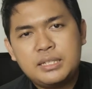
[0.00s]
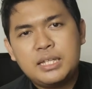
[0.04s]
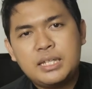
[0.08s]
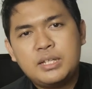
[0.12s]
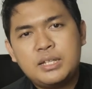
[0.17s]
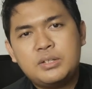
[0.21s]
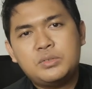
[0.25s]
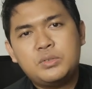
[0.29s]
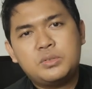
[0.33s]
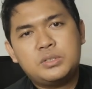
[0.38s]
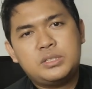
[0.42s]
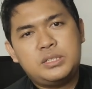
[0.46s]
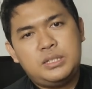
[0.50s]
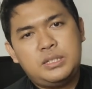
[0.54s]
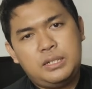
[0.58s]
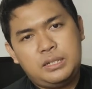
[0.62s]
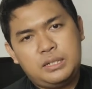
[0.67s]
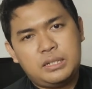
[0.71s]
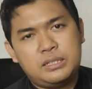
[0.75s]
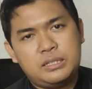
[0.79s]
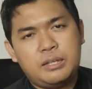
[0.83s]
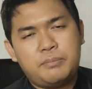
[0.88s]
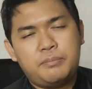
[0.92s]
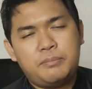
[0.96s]
untuk stiker
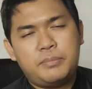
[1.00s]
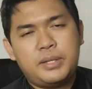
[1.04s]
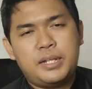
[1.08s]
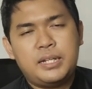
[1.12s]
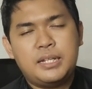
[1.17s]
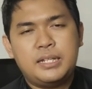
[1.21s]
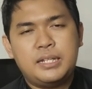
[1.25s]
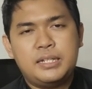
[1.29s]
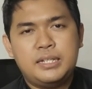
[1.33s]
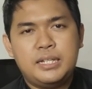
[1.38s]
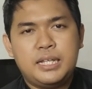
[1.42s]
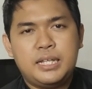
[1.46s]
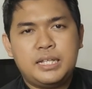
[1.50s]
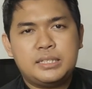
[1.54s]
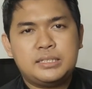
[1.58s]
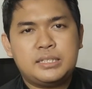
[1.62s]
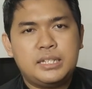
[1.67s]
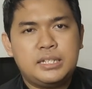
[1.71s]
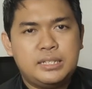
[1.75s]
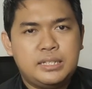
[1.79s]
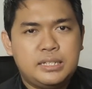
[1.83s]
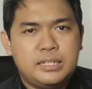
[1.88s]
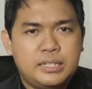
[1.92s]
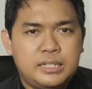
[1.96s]
tempel hadiah
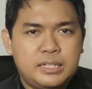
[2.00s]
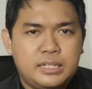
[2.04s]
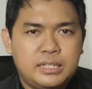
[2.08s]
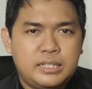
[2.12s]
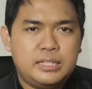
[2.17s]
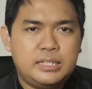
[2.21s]
3D ini.